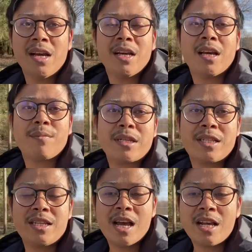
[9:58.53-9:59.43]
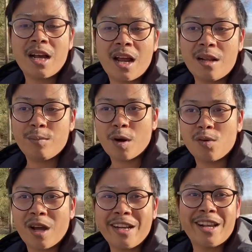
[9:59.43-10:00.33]
yang pastinya yang kalian
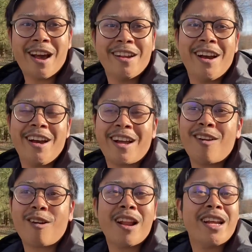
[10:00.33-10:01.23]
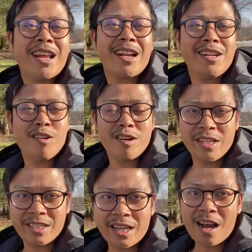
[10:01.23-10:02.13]
perlukan ya ada kalau kalian dari
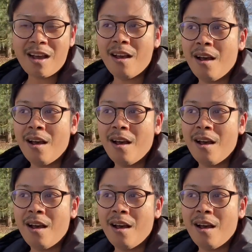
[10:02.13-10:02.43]
Indonesia